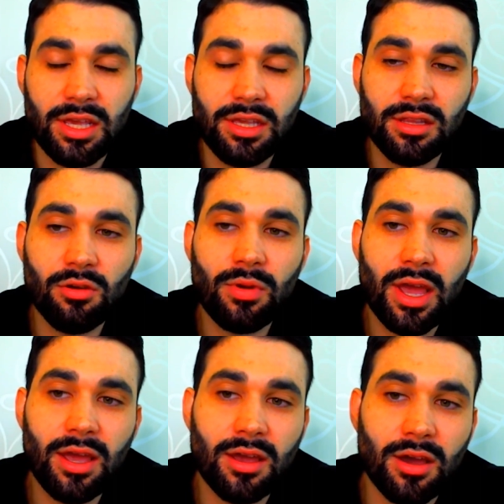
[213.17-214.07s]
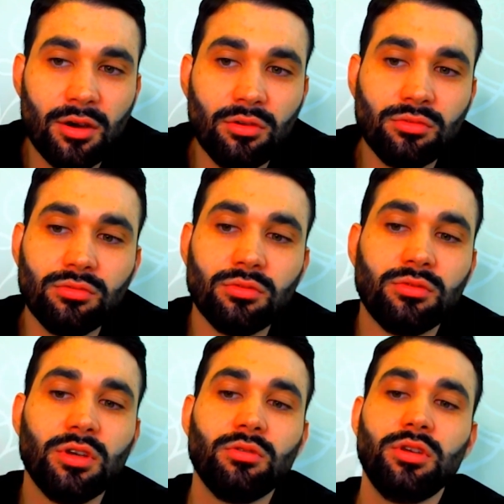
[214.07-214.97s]
e não é um,
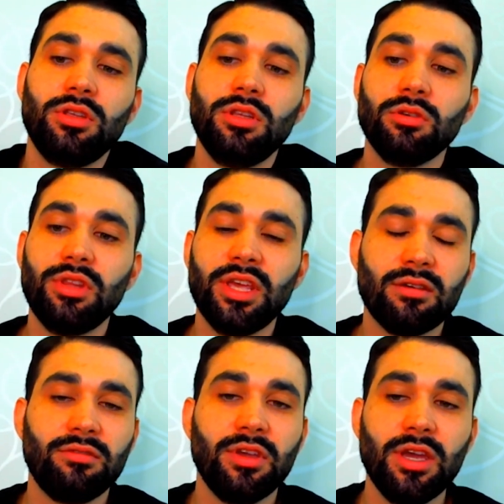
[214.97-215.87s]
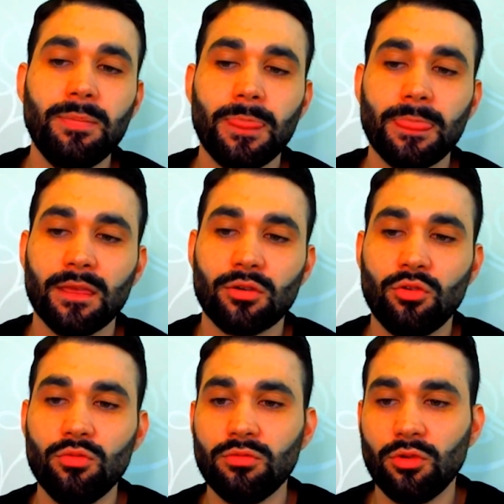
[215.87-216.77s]
não, e não tem a ver
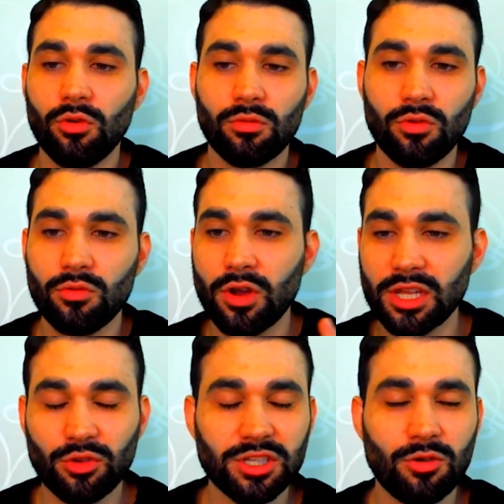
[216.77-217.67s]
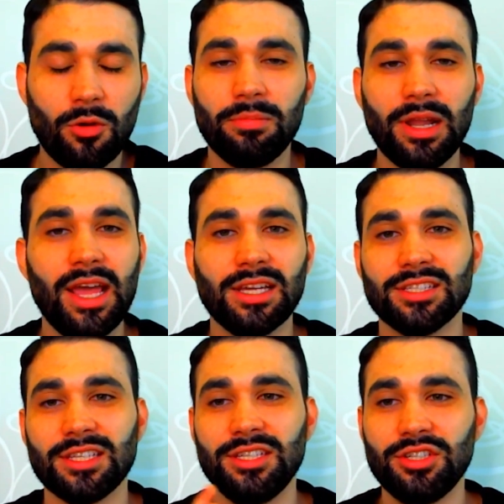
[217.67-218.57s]
com, com questões
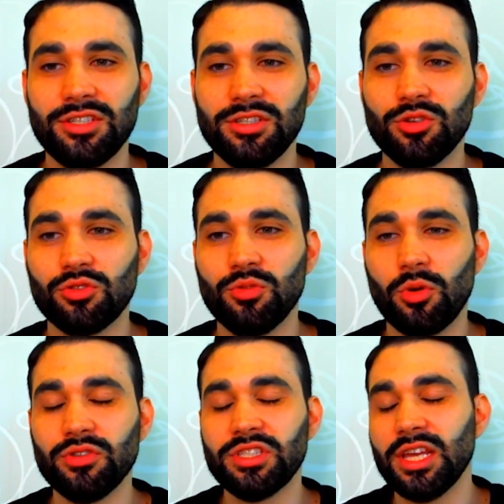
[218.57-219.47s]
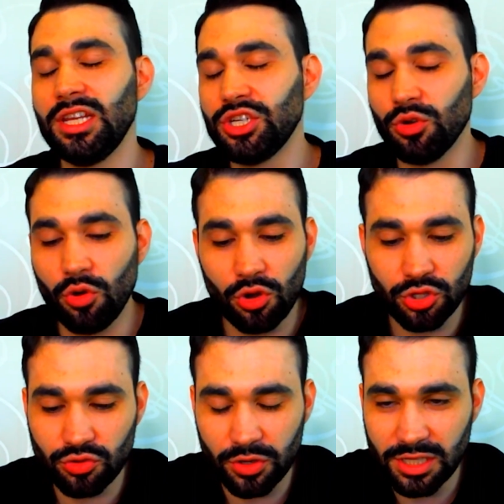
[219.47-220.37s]
complexas assim de, de, do ponto de vista
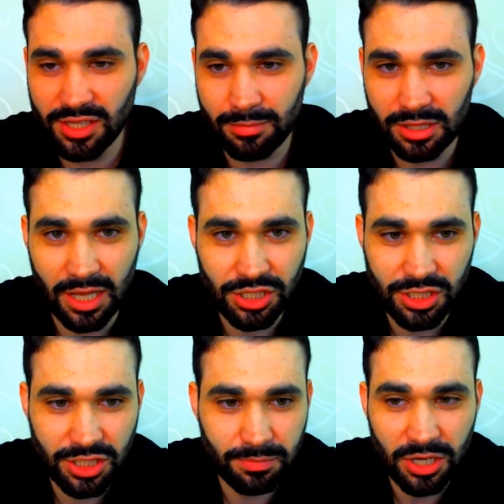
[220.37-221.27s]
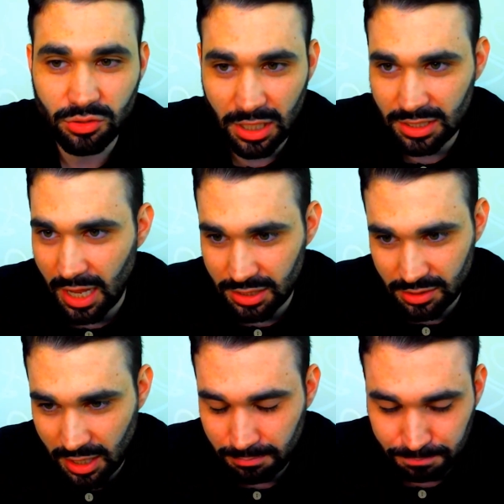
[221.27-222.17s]
religioso ou quem sabe até de, de personalidade
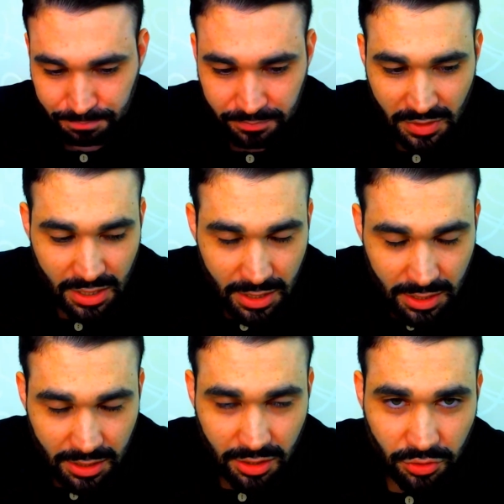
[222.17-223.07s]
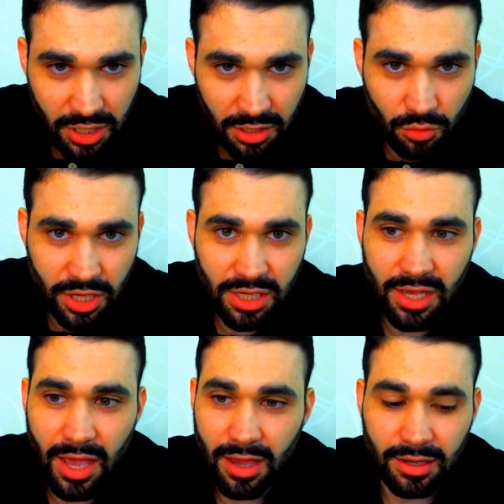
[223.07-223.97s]
tá então o que, o
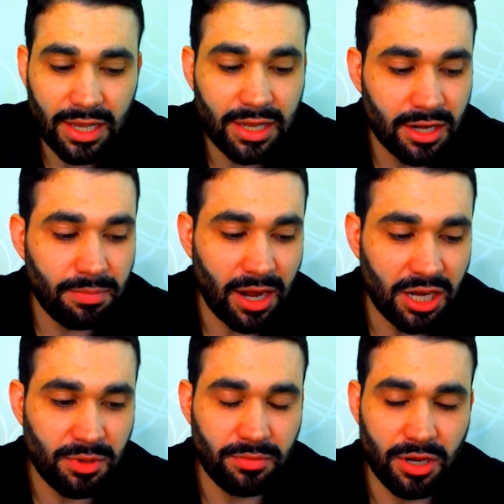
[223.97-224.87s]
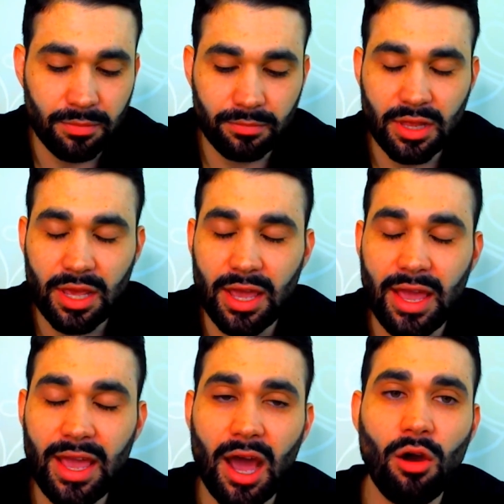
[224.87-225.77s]
que é querer parar de beber
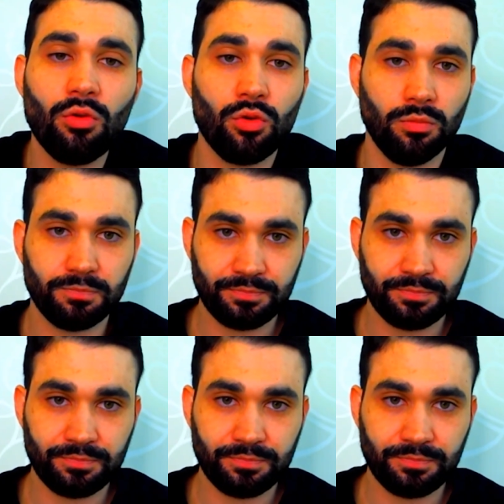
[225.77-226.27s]
é algo